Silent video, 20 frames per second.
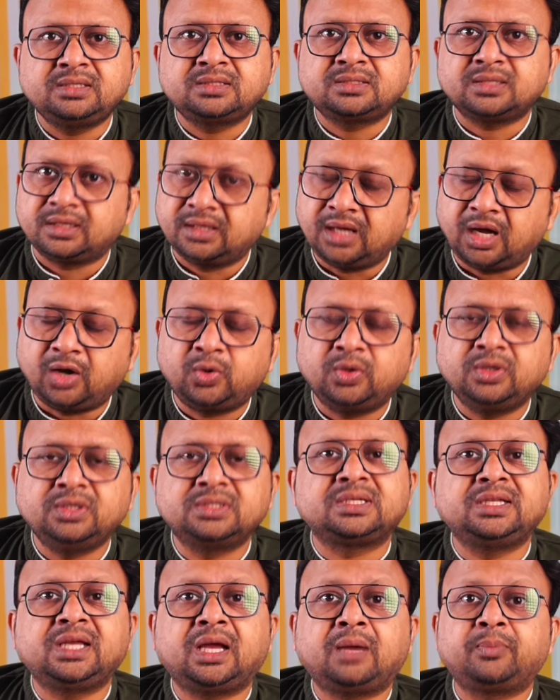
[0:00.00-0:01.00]
चीज ना हो
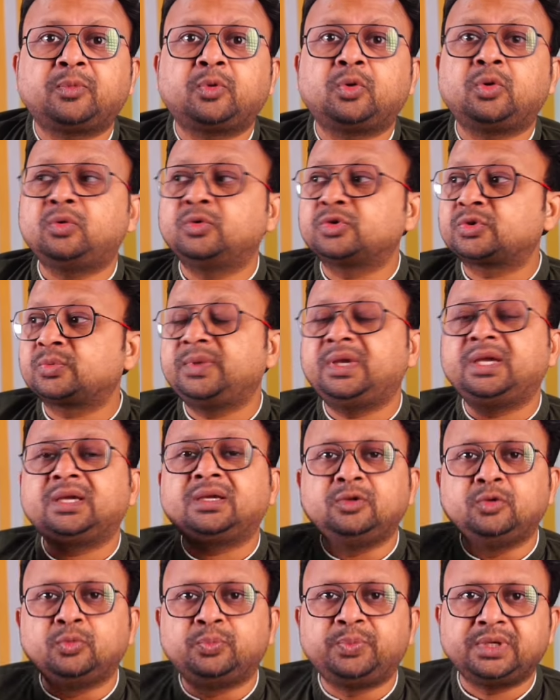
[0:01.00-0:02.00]
इसलिए आपको उसमें
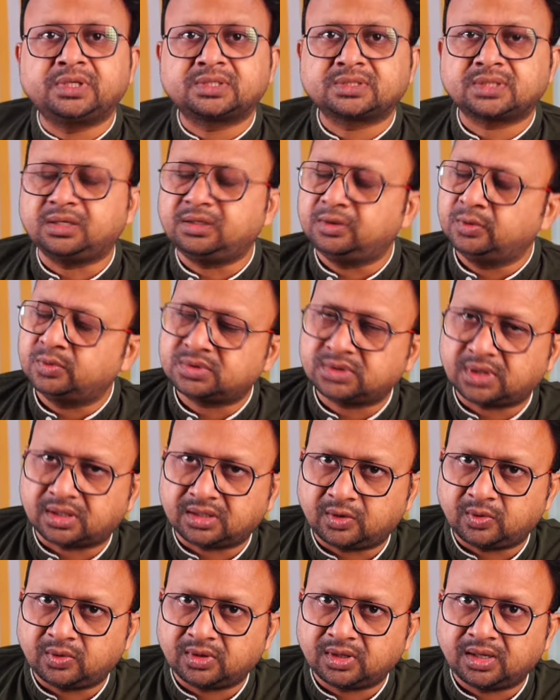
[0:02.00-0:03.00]
एक यूपीएस का यूज
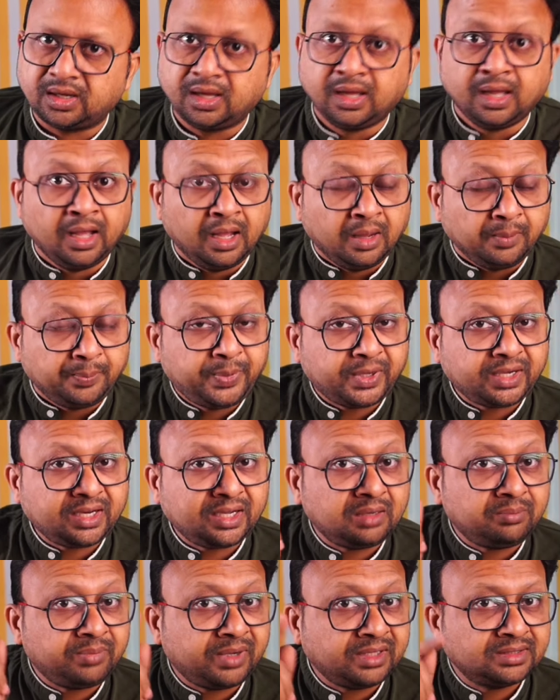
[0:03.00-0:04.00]
करना होगा
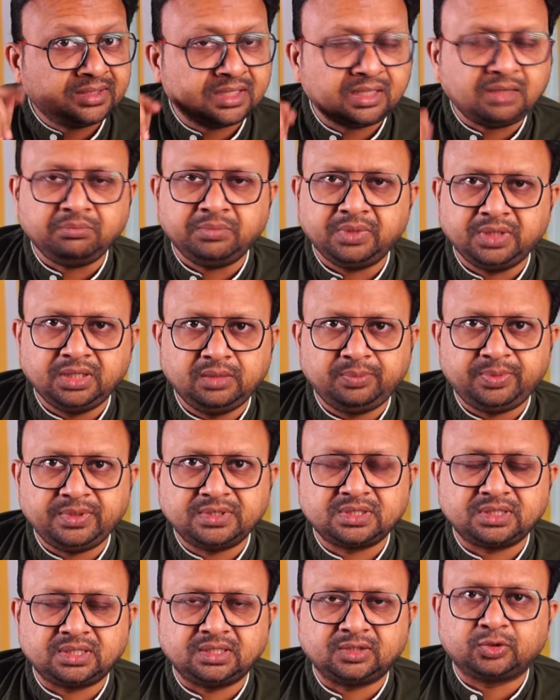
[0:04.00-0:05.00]
पर अगर बात करें मिनी
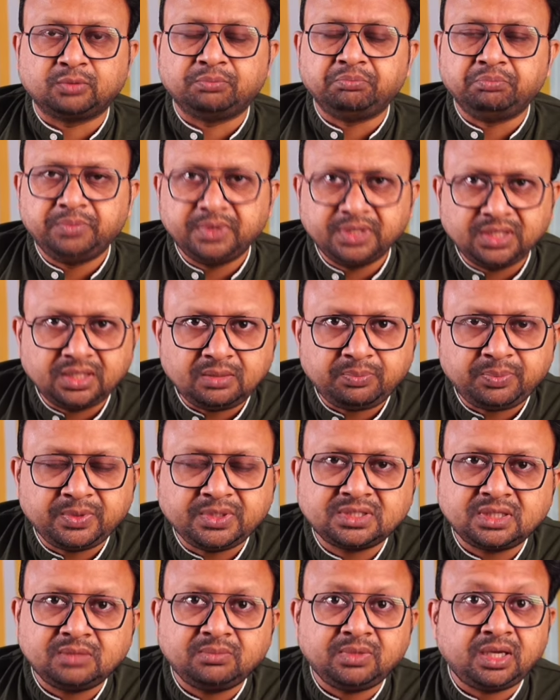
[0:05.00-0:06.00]
पीसी की तो मिनी
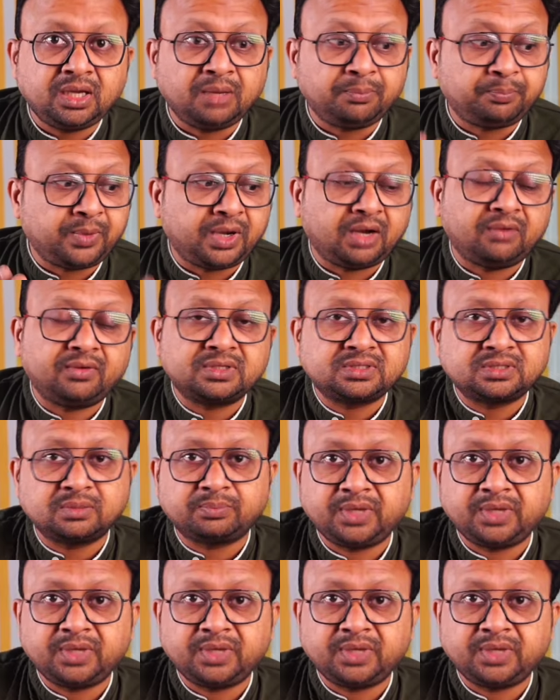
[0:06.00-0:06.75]
पीसी में पावर